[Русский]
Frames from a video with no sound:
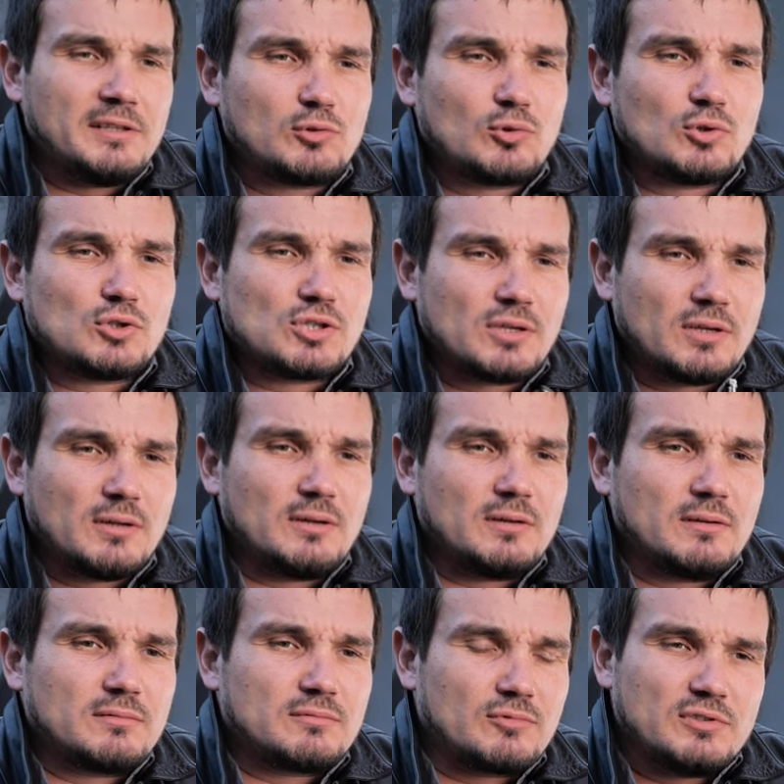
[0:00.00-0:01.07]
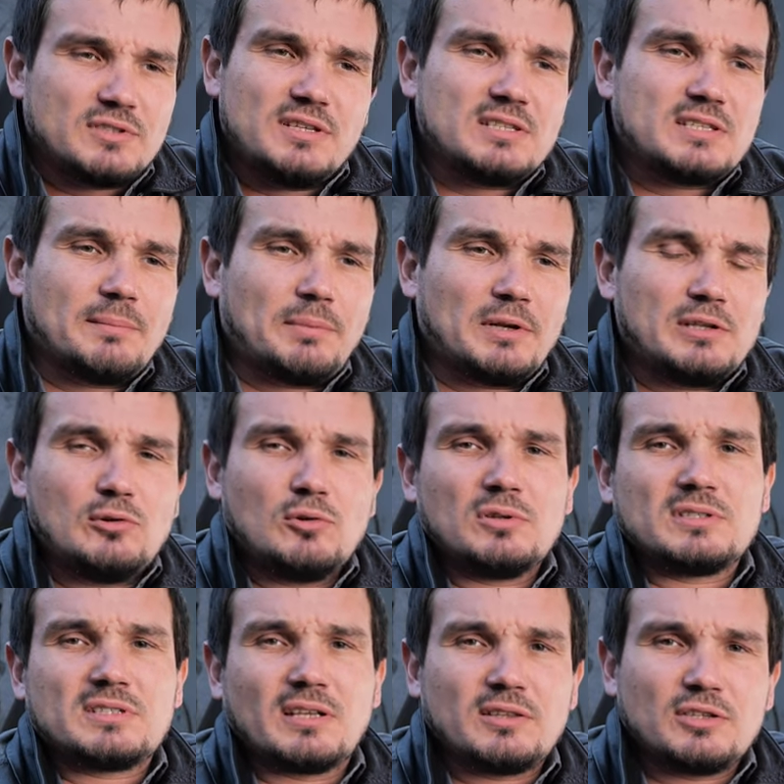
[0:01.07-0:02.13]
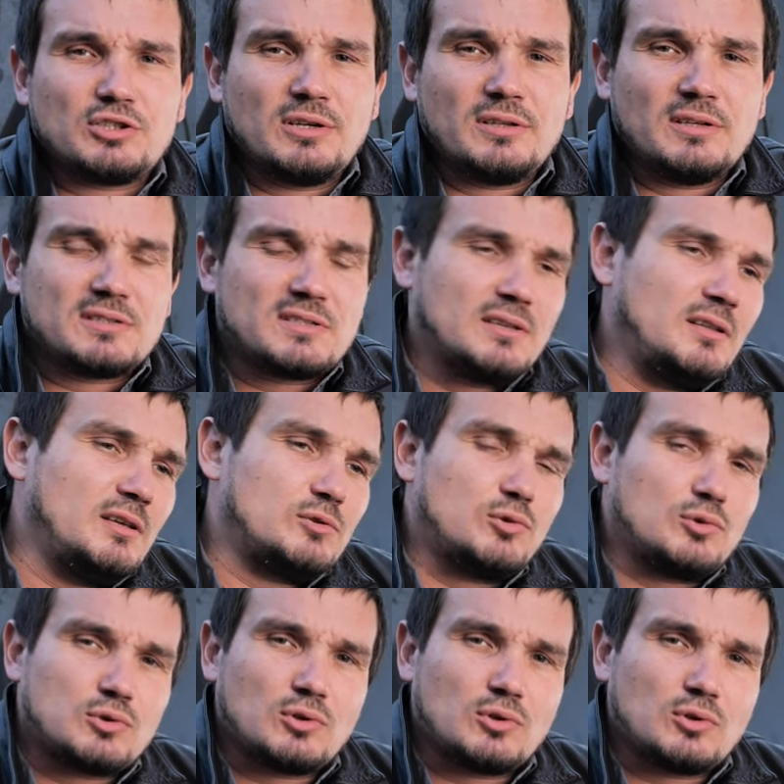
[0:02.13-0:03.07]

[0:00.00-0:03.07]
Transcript: тоже, э, то есть есть определенное соотношение цены и то,